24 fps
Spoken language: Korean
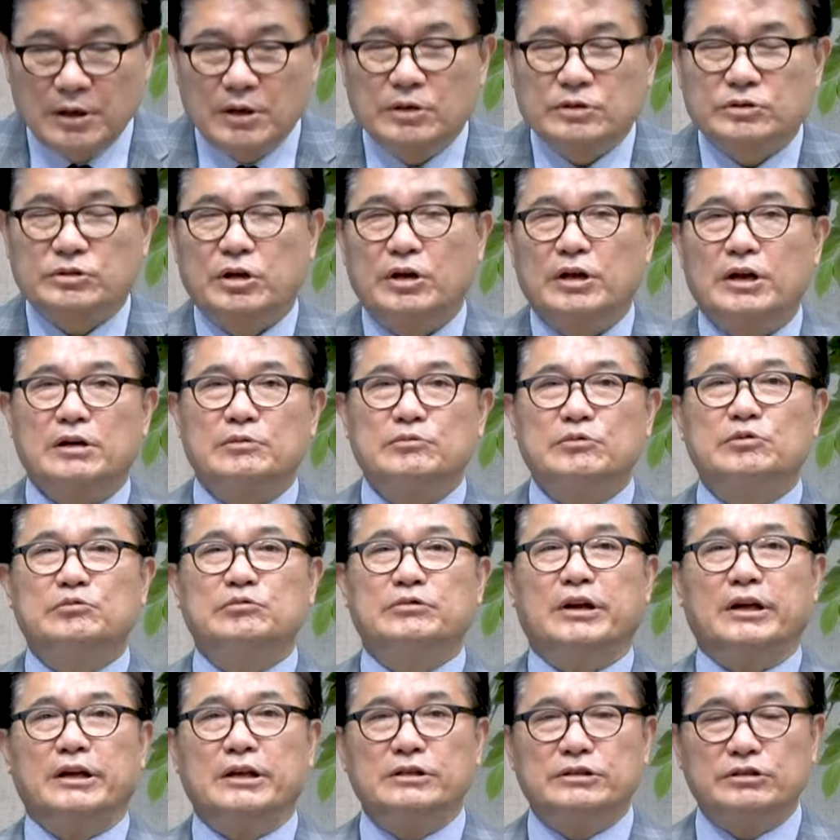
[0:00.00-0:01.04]
서양
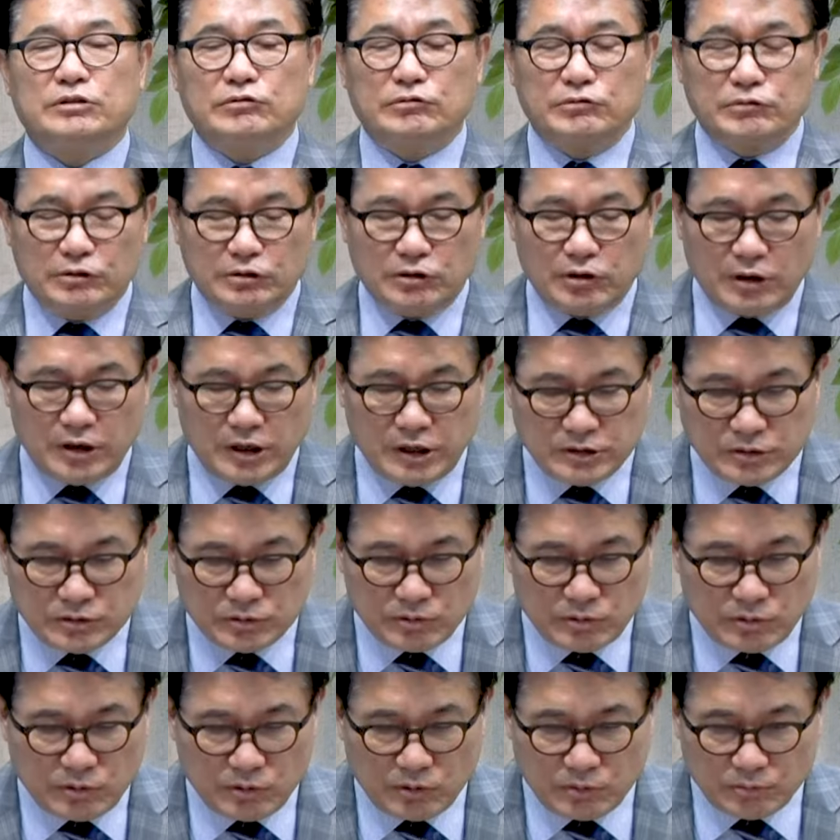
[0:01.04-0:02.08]
문물에 일찍 눈을
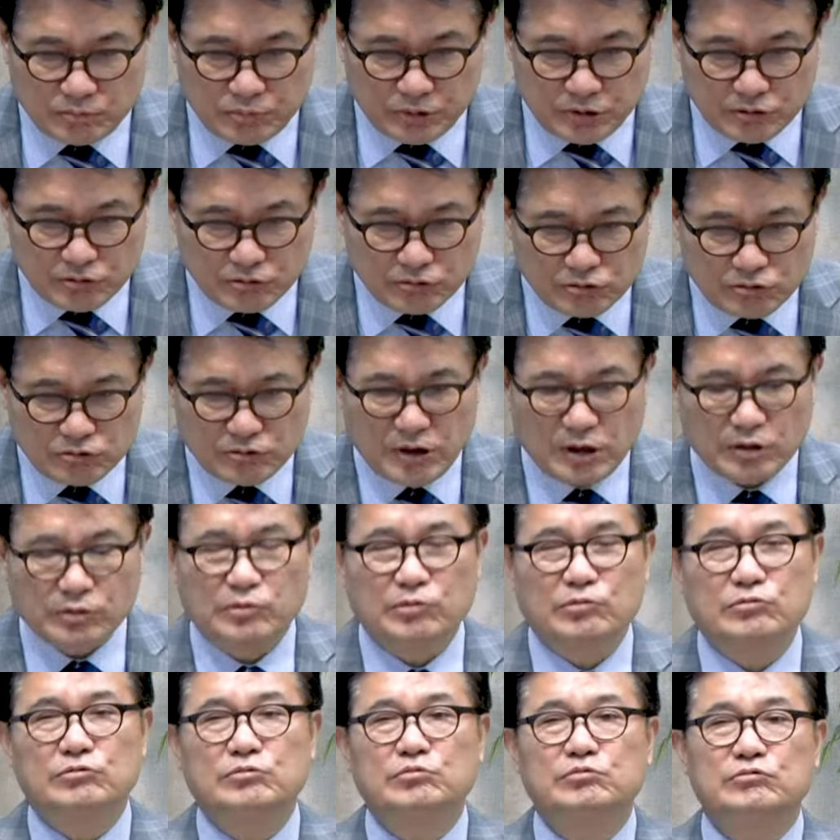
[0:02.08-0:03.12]
떠가지고 미국
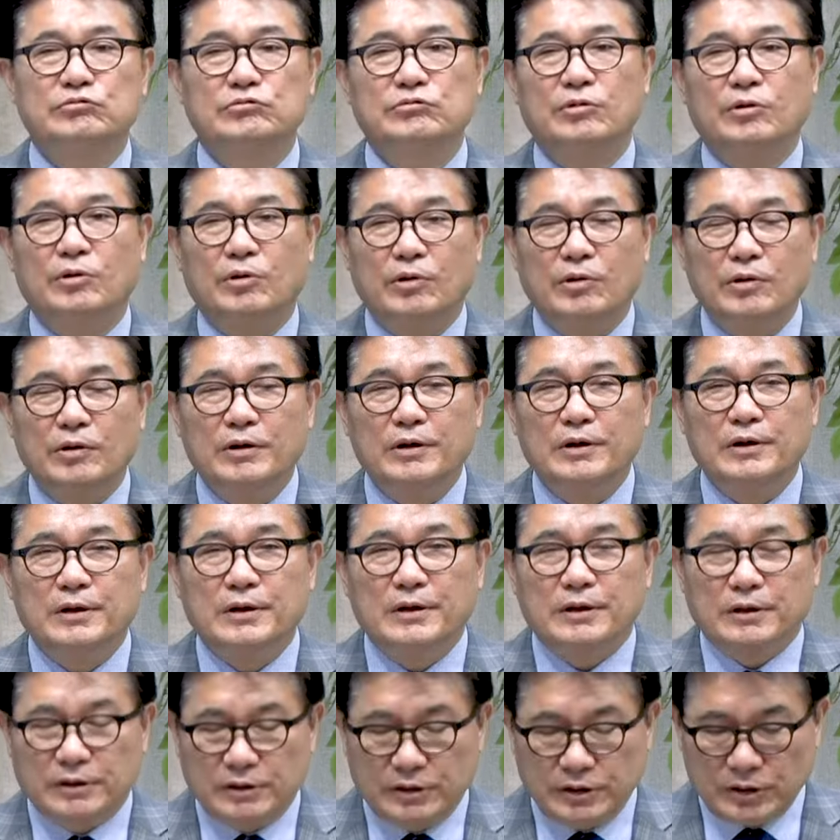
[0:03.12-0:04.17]
유학도 꿈꾸고
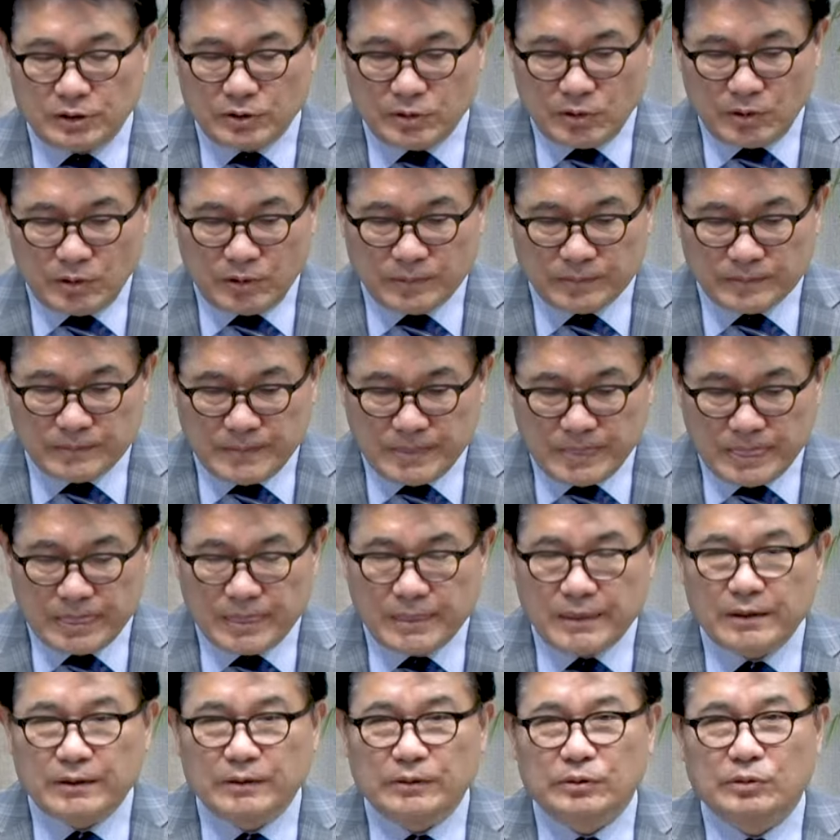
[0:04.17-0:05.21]
그리고
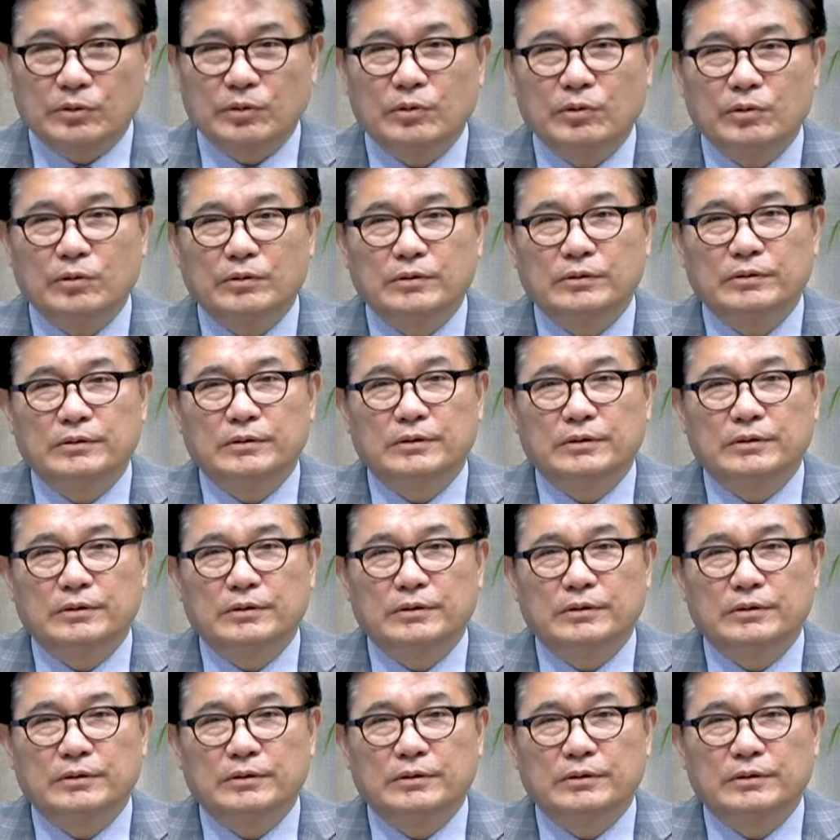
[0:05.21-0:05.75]
또